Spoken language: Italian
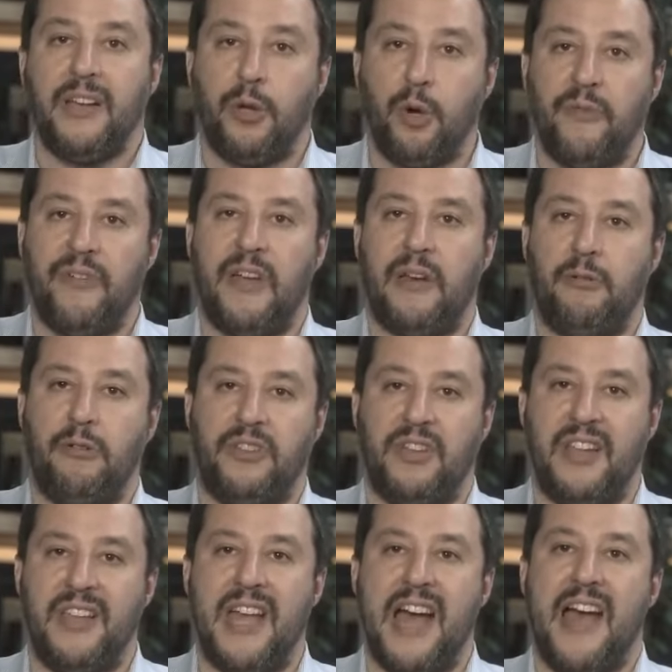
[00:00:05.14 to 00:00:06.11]
e il governo
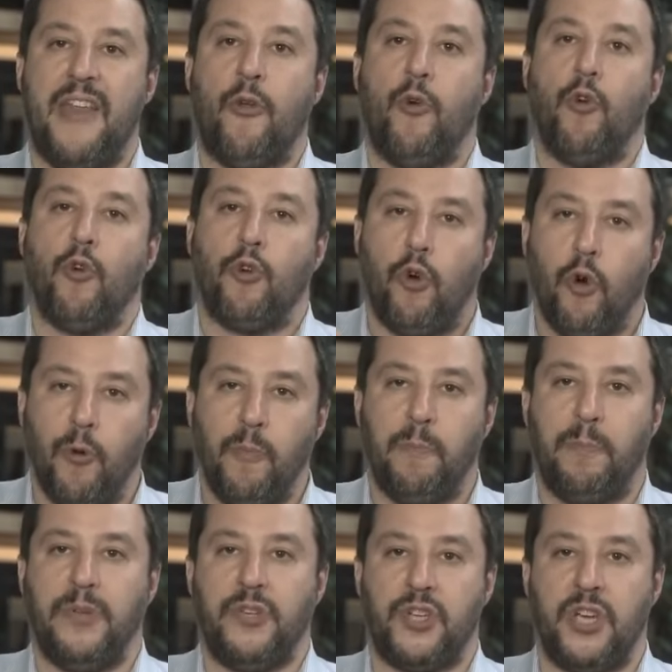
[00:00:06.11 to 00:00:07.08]
italiano,
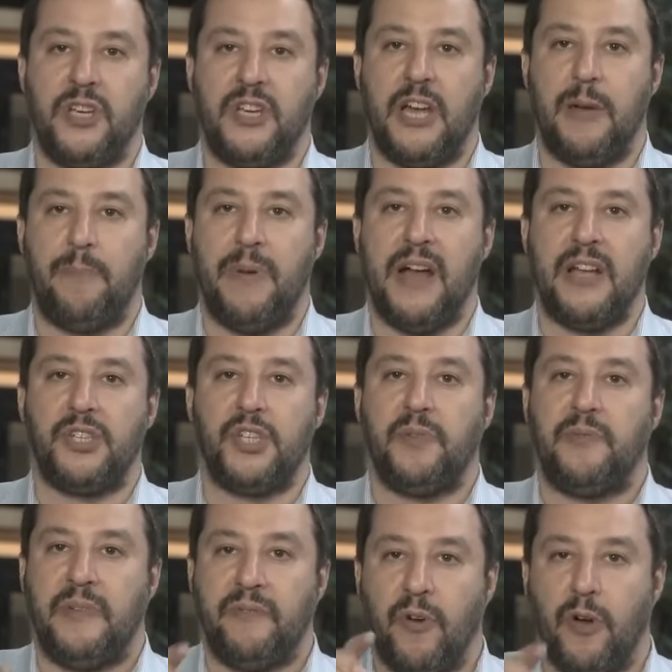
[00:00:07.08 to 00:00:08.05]
complice e
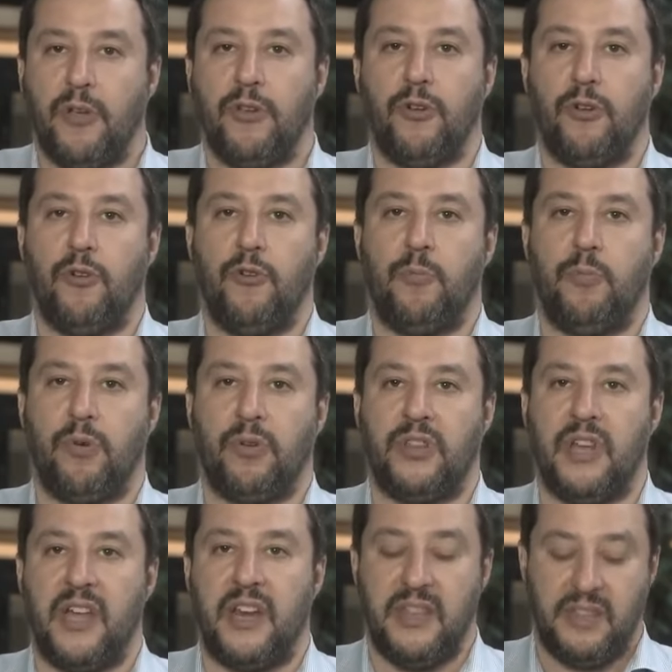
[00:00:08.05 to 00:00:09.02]
incapace, vi vogliono
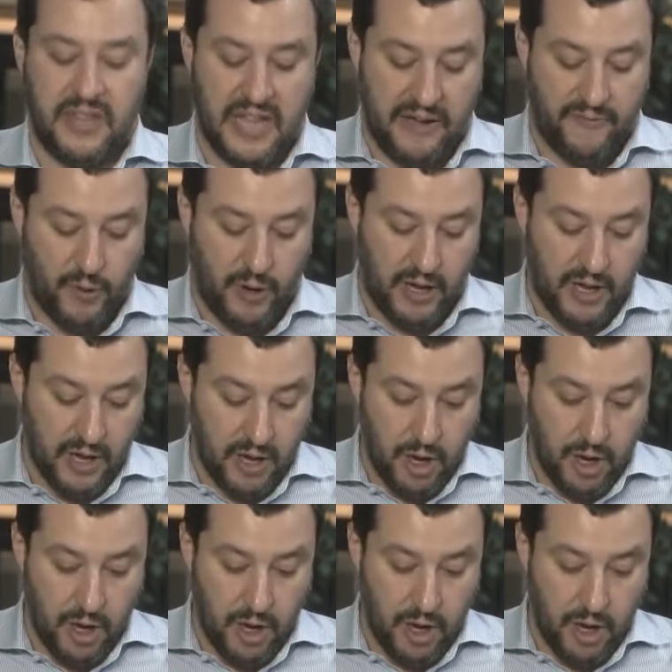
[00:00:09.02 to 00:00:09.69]
portare in tavola.